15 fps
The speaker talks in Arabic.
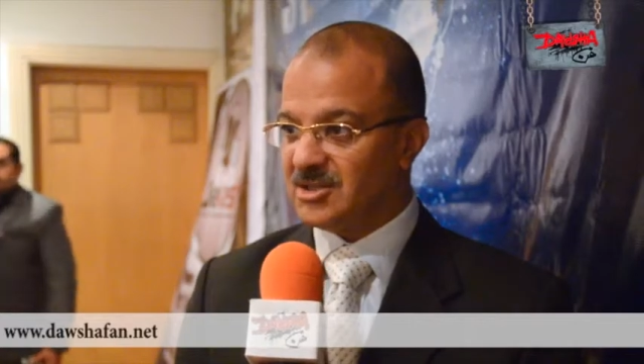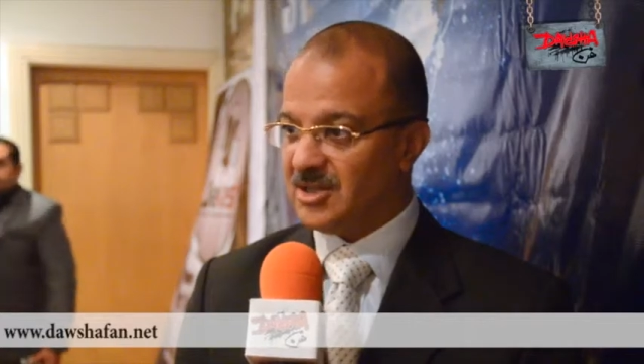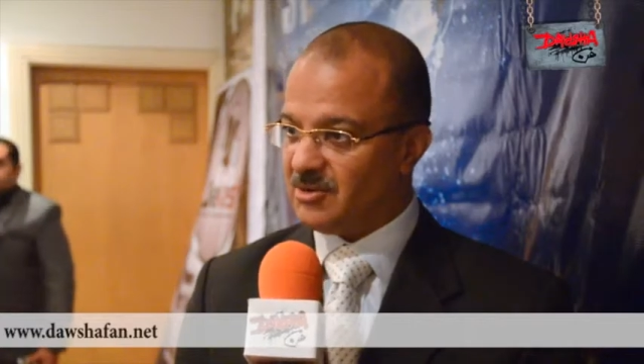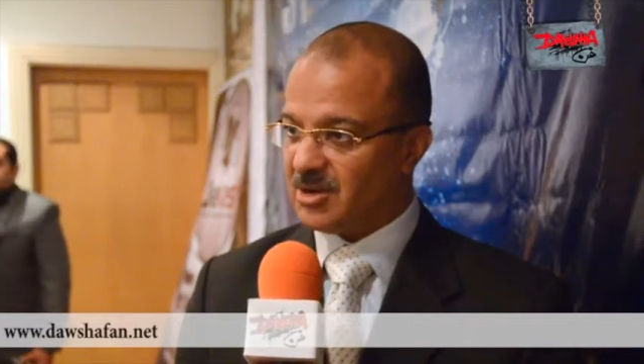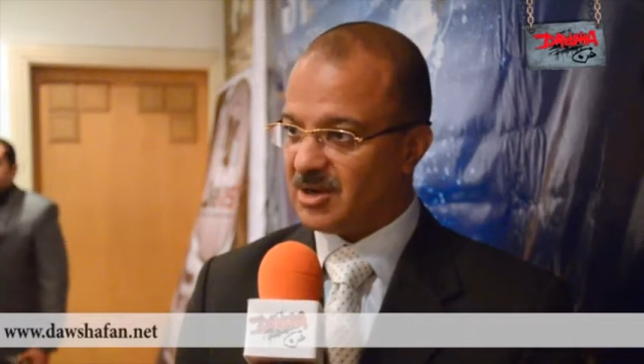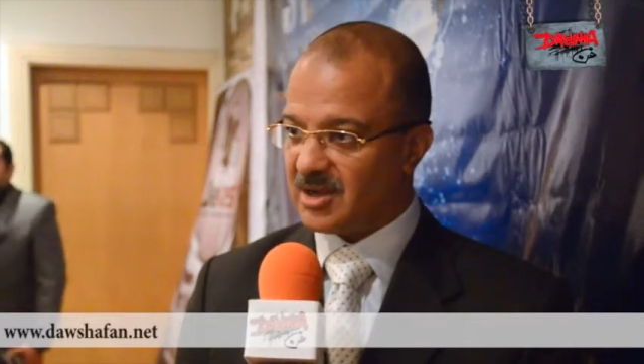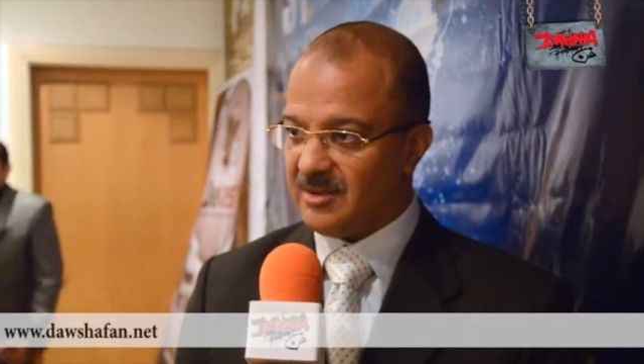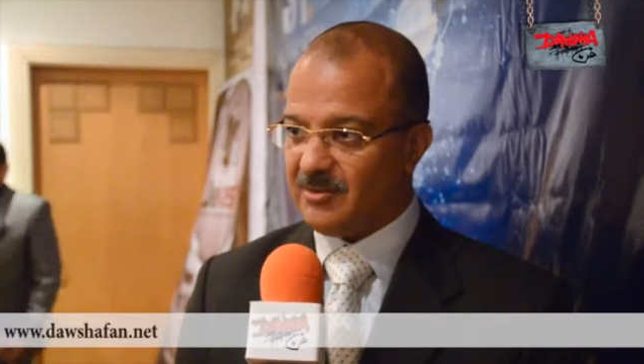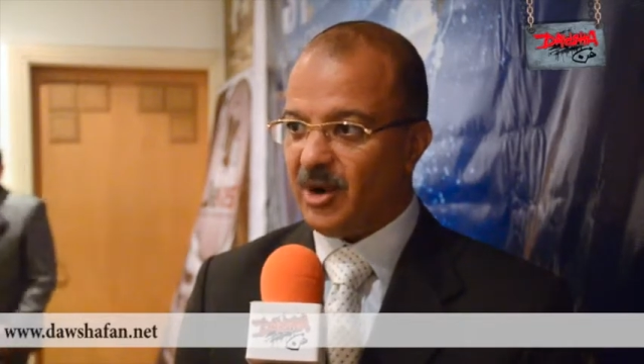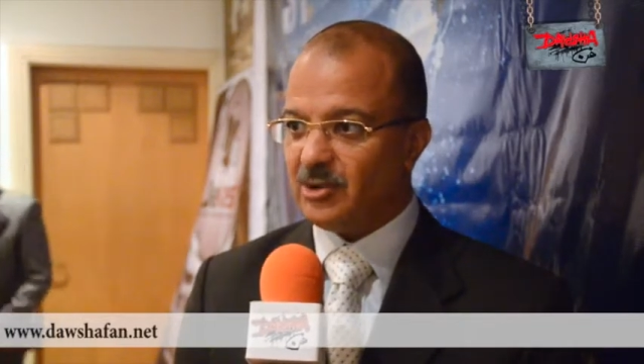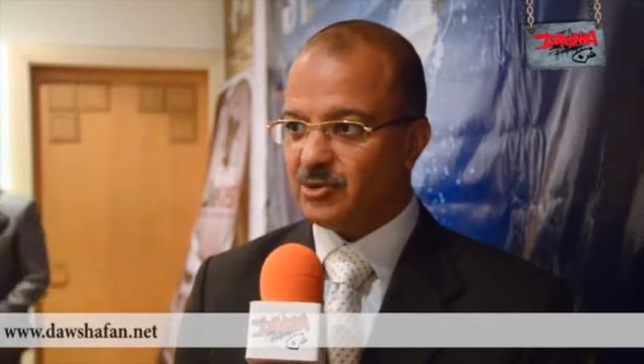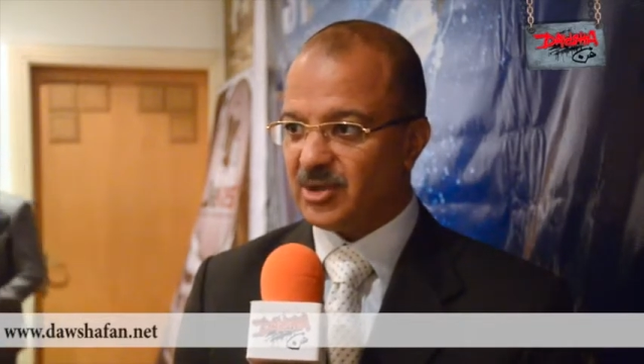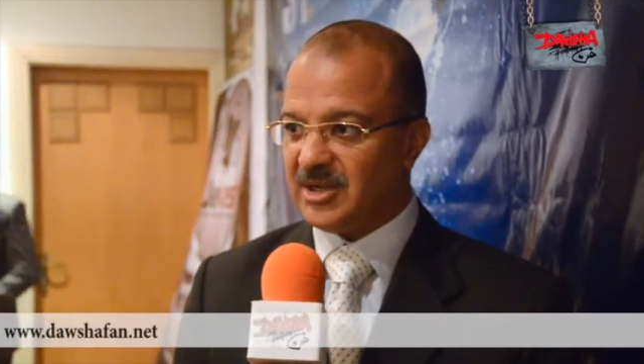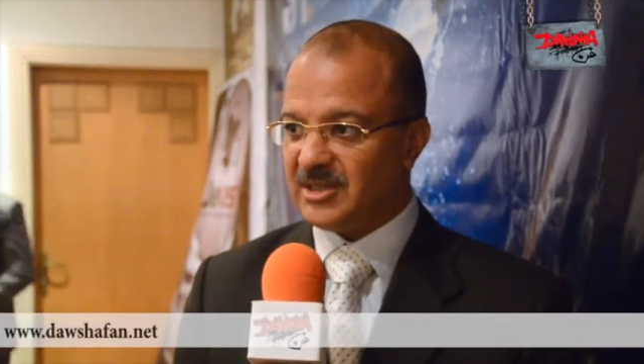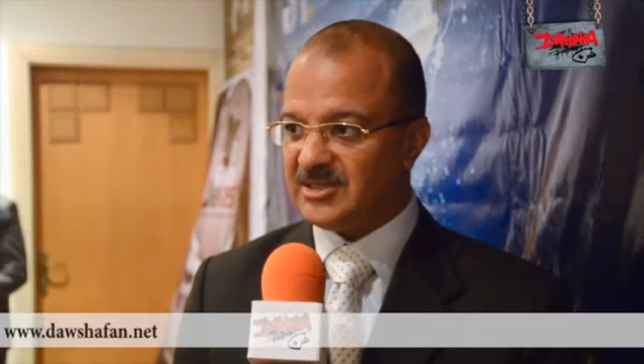الدوره رقم
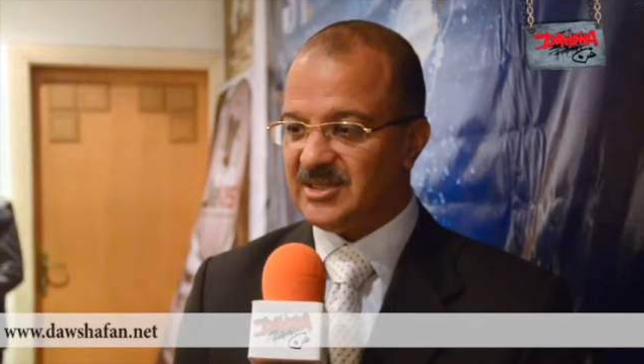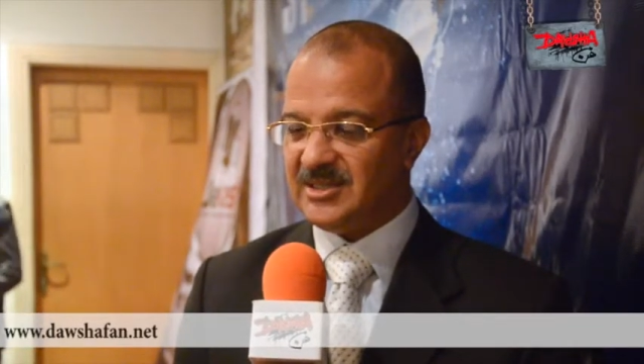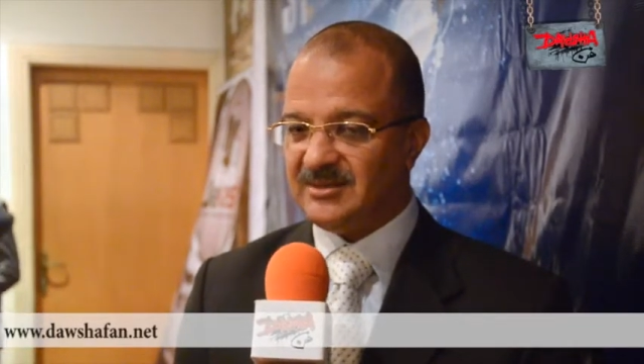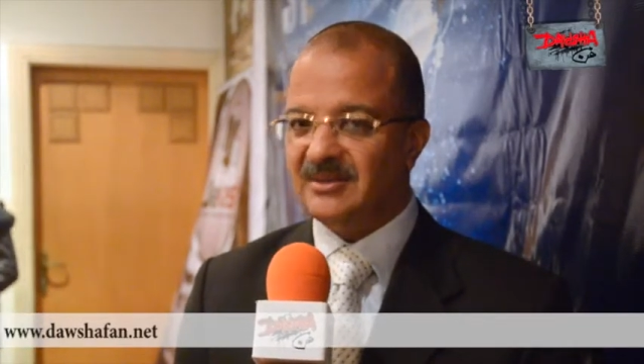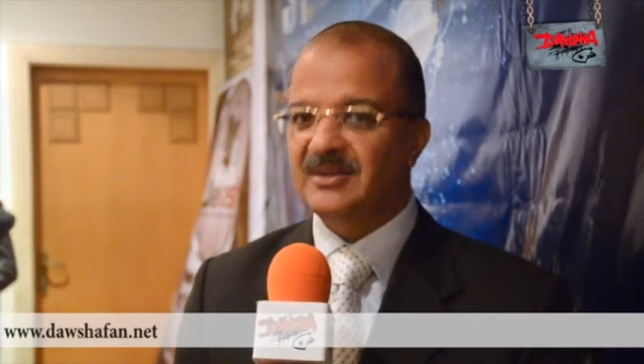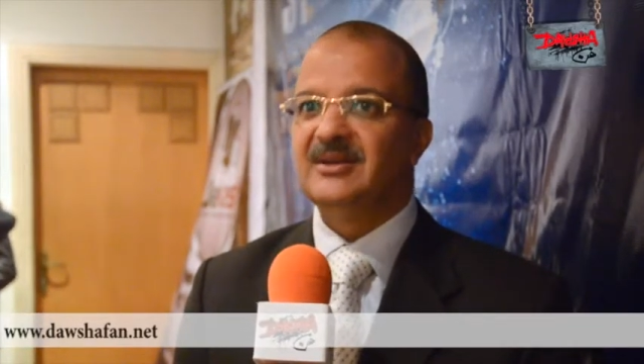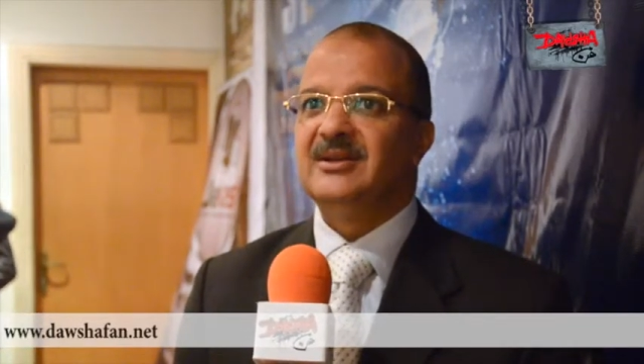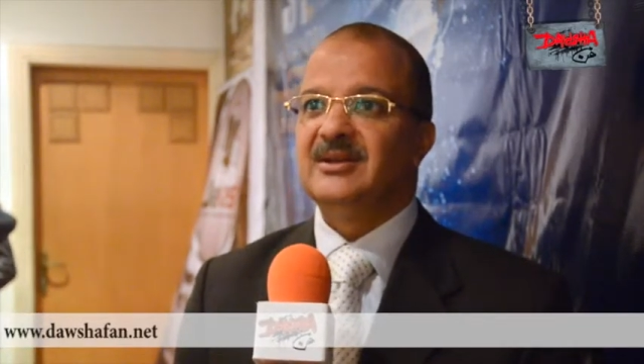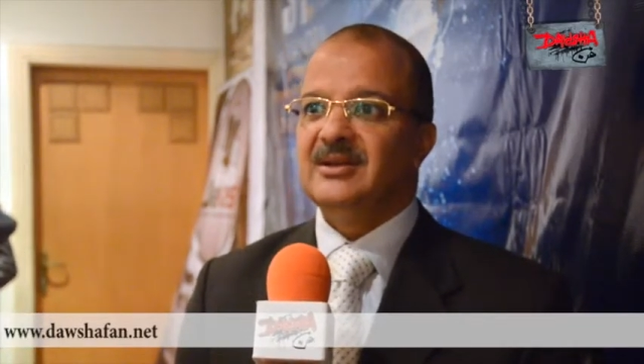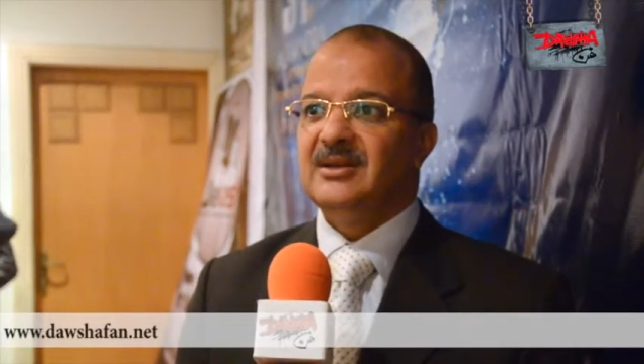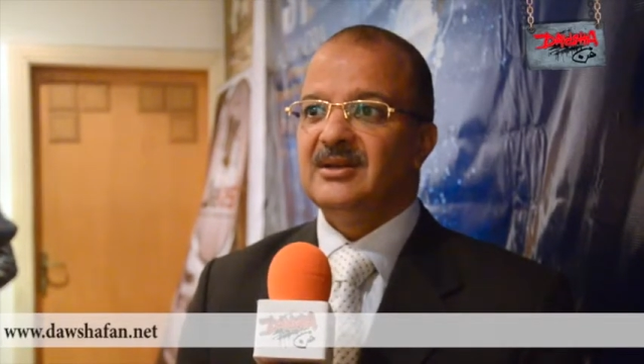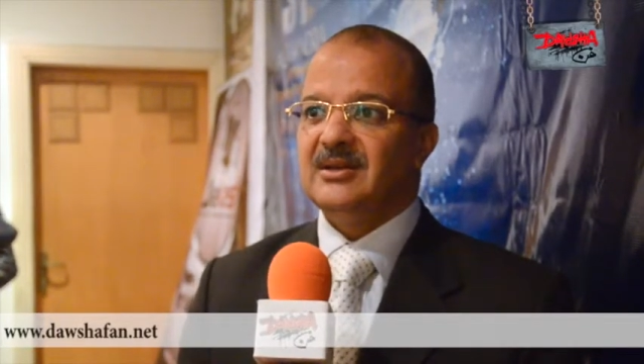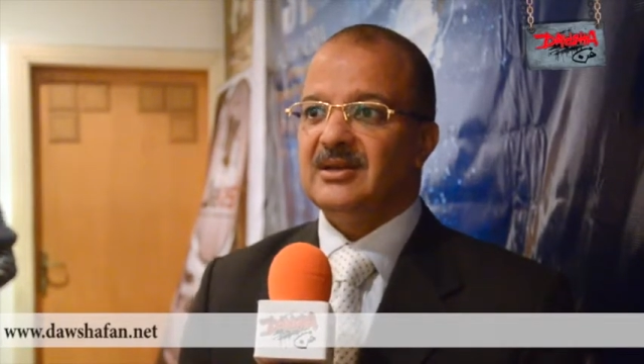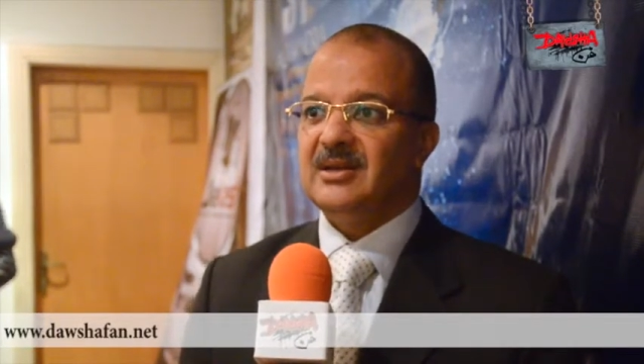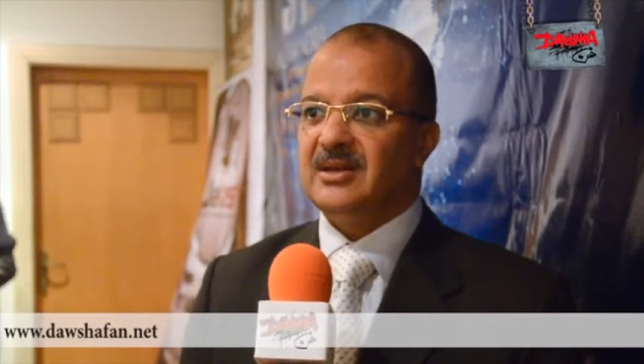31
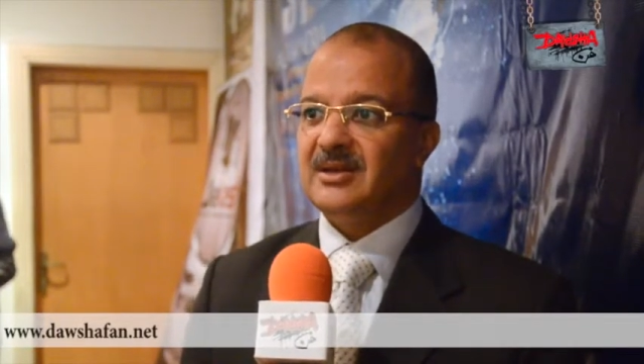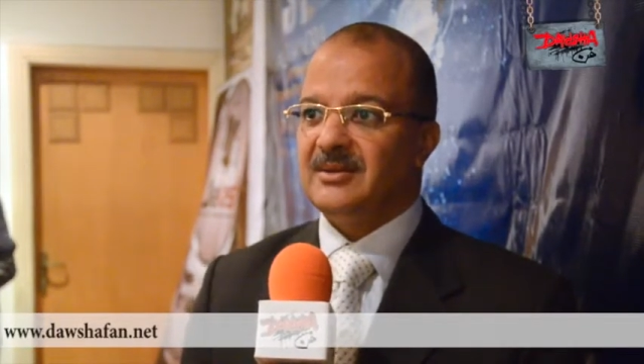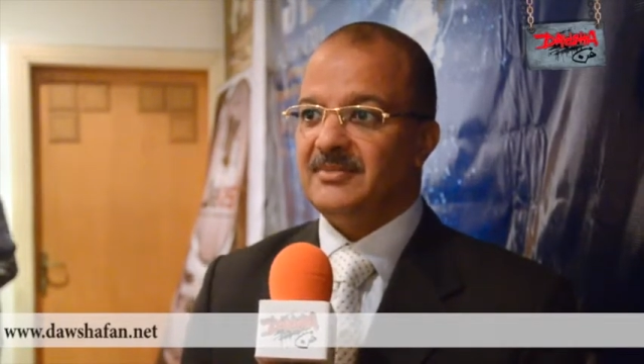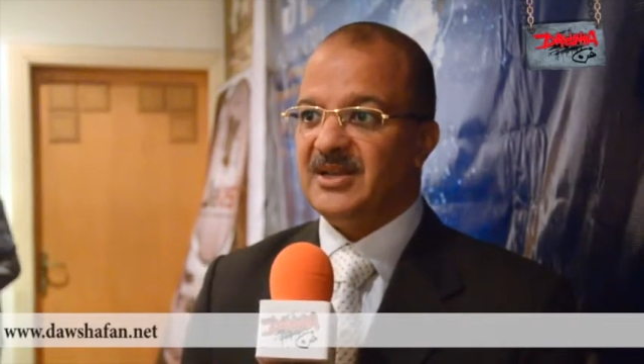آه،